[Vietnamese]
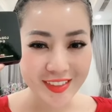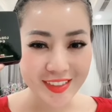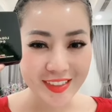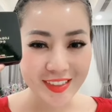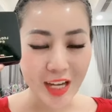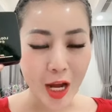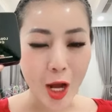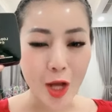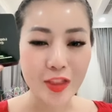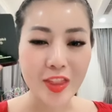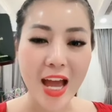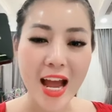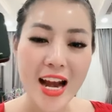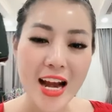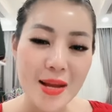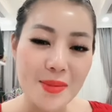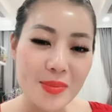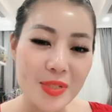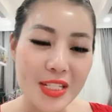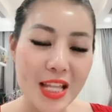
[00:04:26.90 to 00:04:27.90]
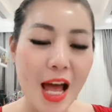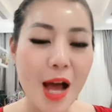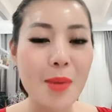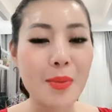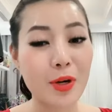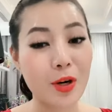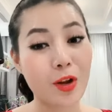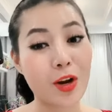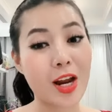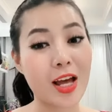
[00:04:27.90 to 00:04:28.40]
đó tại làm sao
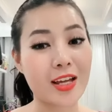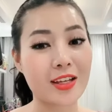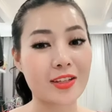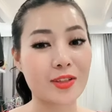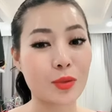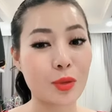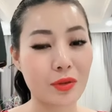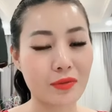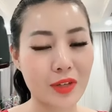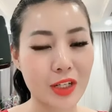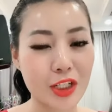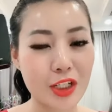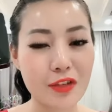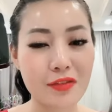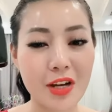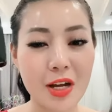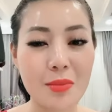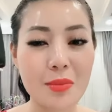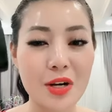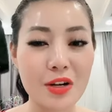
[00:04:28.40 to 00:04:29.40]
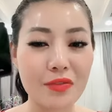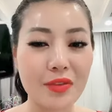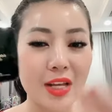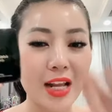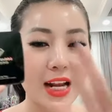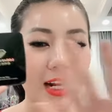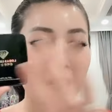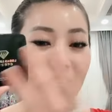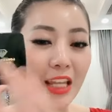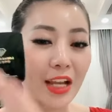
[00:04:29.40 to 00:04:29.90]
mà nó lại tuyệt vời như vậy bởi vì
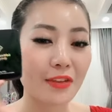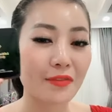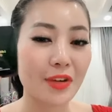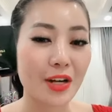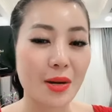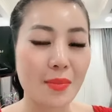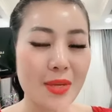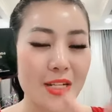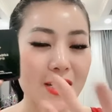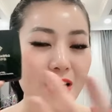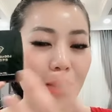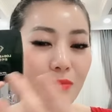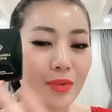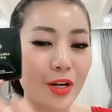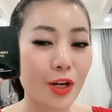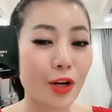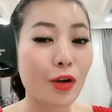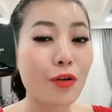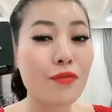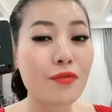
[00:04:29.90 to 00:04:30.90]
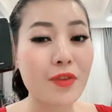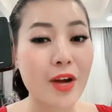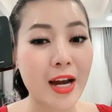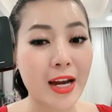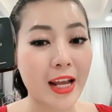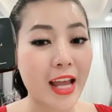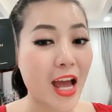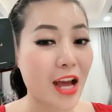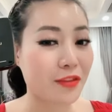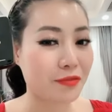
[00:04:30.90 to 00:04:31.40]
là cái thành phần ở bên trong này nó không phải là
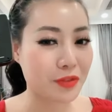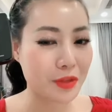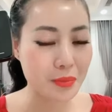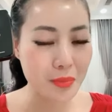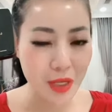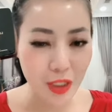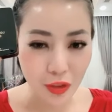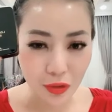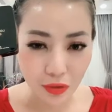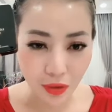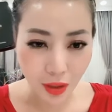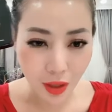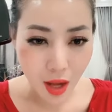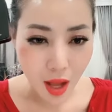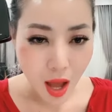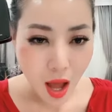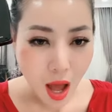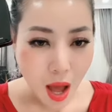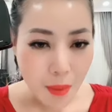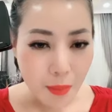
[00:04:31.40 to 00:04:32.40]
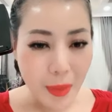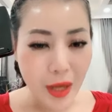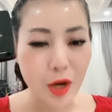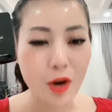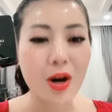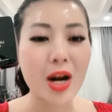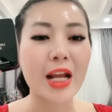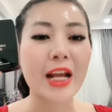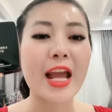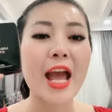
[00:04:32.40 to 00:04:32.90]
cái hạt phấn bình thường mà
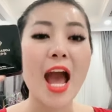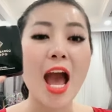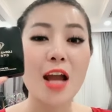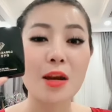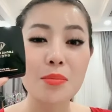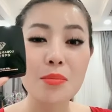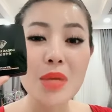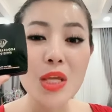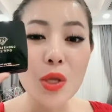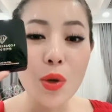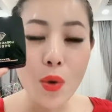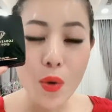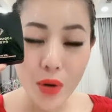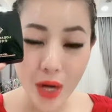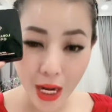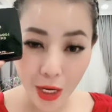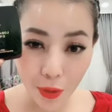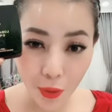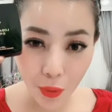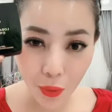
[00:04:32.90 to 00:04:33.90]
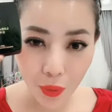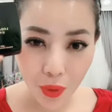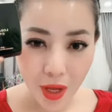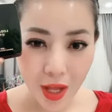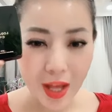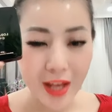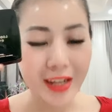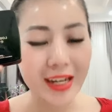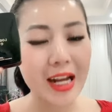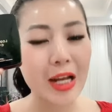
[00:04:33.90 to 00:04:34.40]
nó là cái hạt bio nano
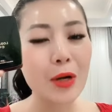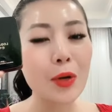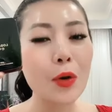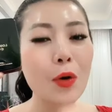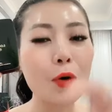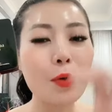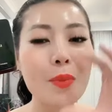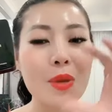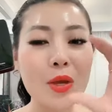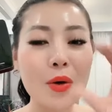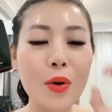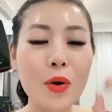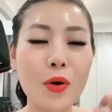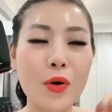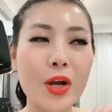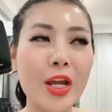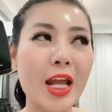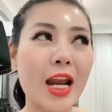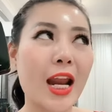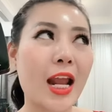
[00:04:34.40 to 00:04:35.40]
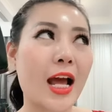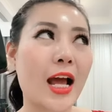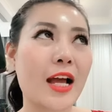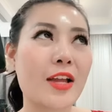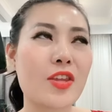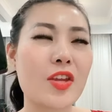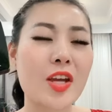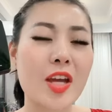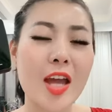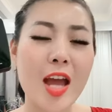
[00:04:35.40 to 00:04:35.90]
nano bio có nghĩa là
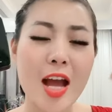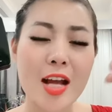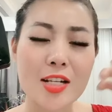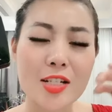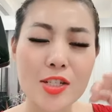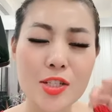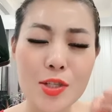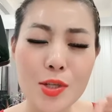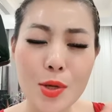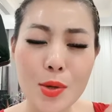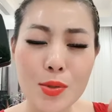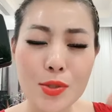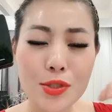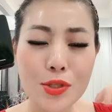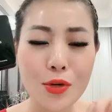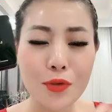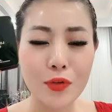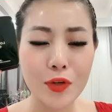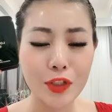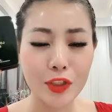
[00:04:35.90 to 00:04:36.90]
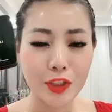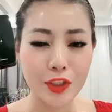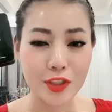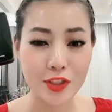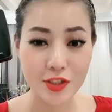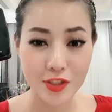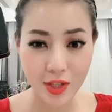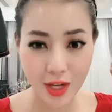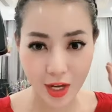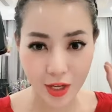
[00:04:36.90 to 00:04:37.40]
những cái hạt siêu siêu phân tử
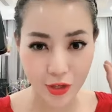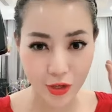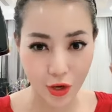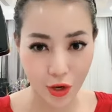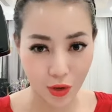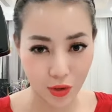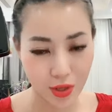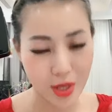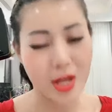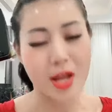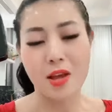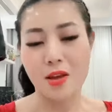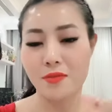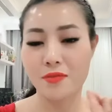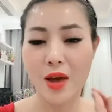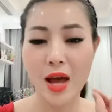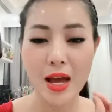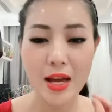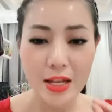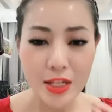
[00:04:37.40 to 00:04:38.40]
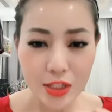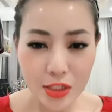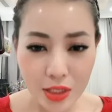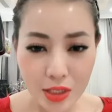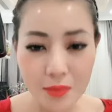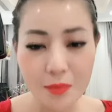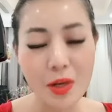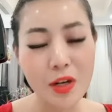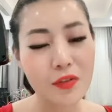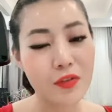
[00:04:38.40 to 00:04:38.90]
rất là nhỏ và
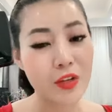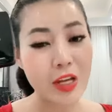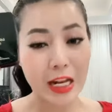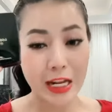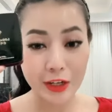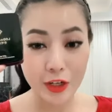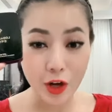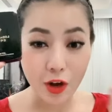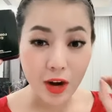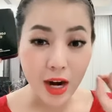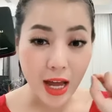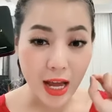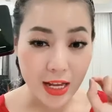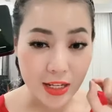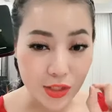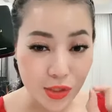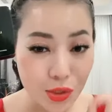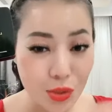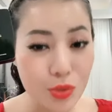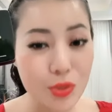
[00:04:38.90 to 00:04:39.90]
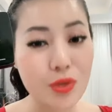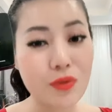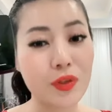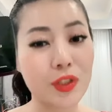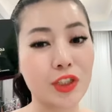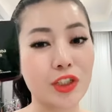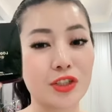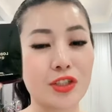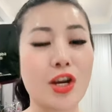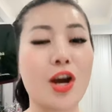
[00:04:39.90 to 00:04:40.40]
chính bởi vì nó là hạt siêu siêu
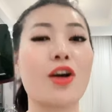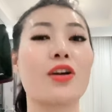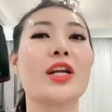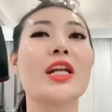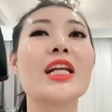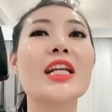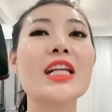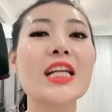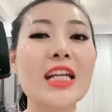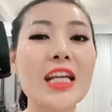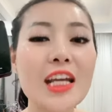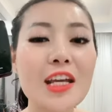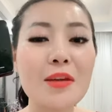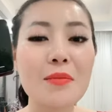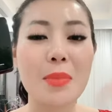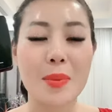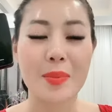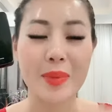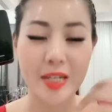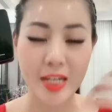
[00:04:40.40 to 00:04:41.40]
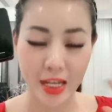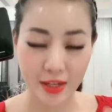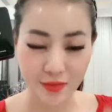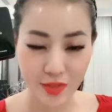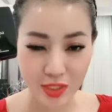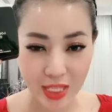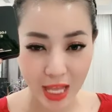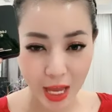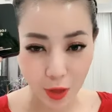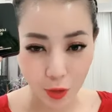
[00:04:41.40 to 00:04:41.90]
phân tử nhỏ nên khi mà mình đánh vào
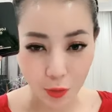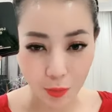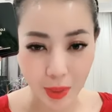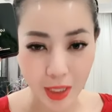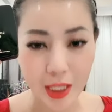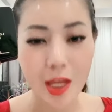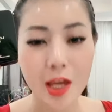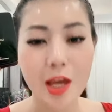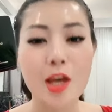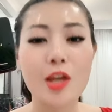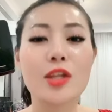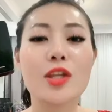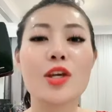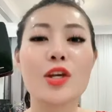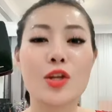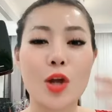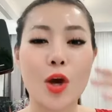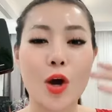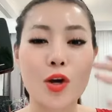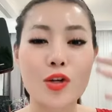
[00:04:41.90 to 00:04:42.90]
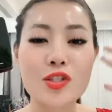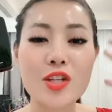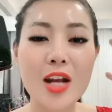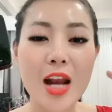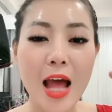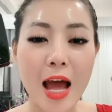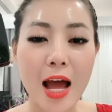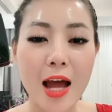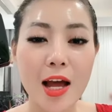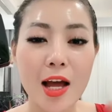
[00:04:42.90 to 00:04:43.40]
da của mình thì nó rất
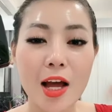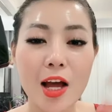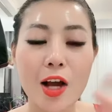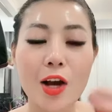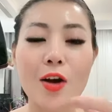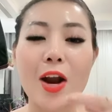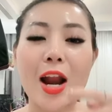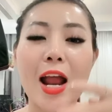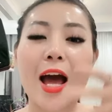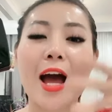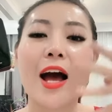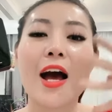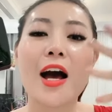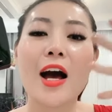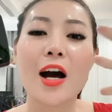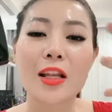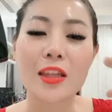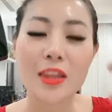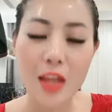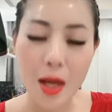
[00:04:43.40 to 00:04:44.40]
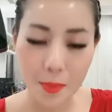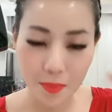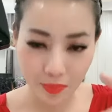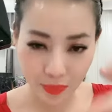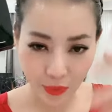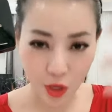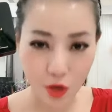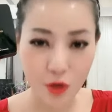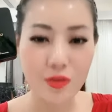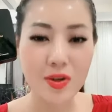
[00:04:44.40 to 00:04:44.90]
là gọi là thẩm
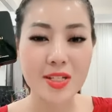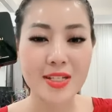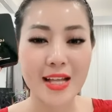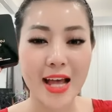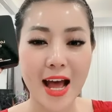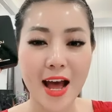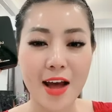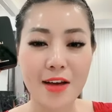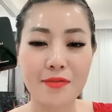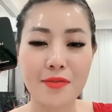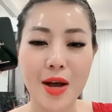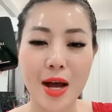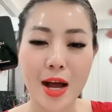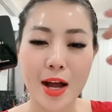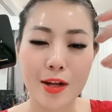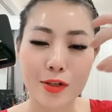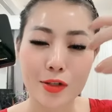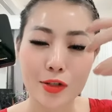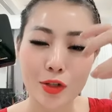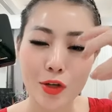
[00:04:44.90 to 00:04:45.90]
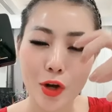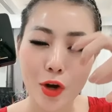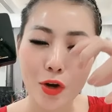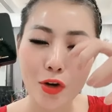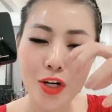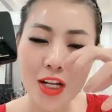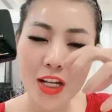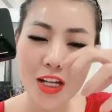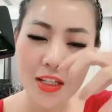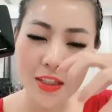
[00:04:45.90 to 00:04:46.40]
thấu vào da và nó
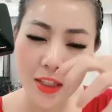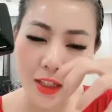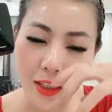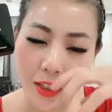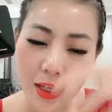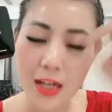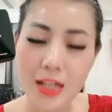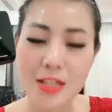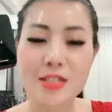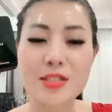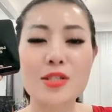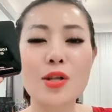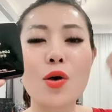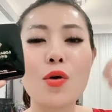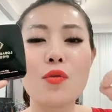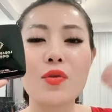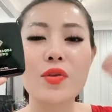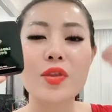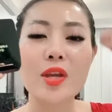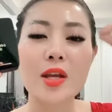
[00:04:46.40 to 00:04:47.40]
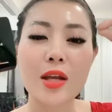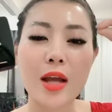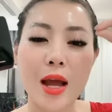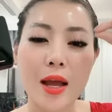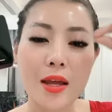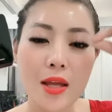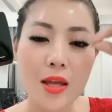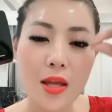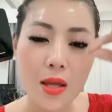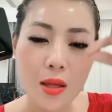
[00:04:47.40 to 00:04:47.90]
đi thật là sâu vào những cái
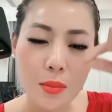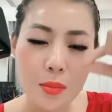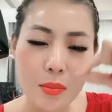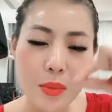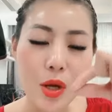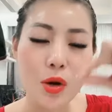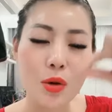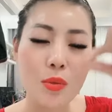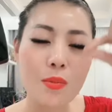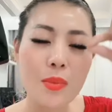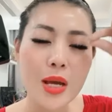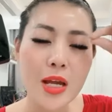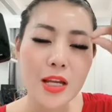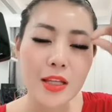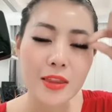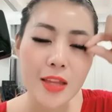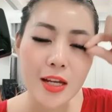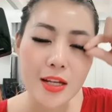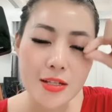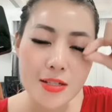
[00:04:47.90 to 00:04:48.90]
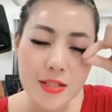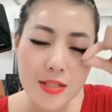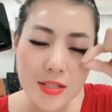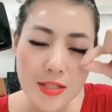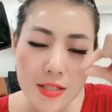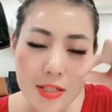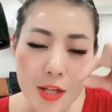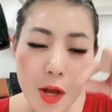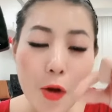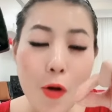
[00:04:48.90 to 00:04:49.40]
biểu bì tận
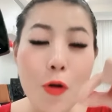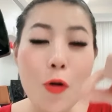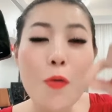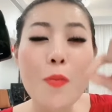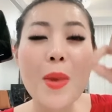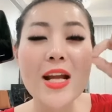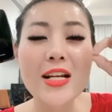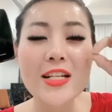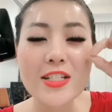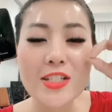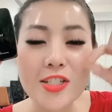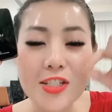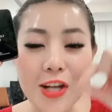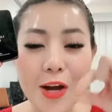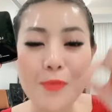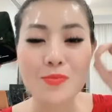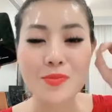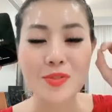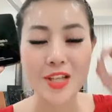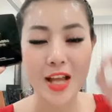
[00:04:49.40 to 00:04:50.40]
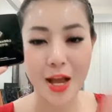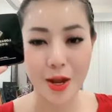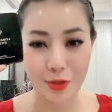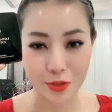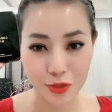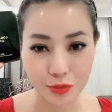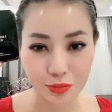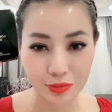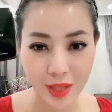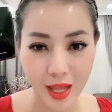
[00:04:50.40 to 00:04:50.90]
sâu bên trong da của
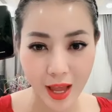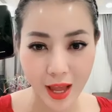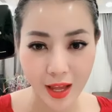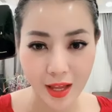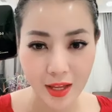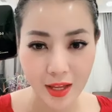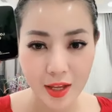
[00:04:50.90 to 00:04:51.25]
chúng ta